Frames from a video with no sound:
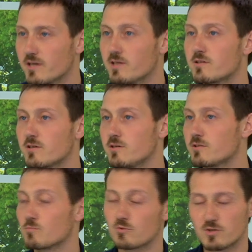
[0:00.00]
И это
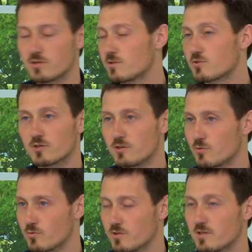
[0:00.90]
их немножко
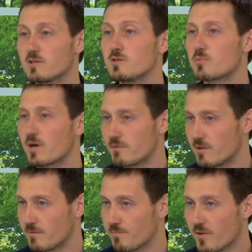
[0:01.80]
шокирует. Это
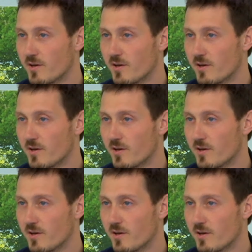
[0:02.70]
неправильно.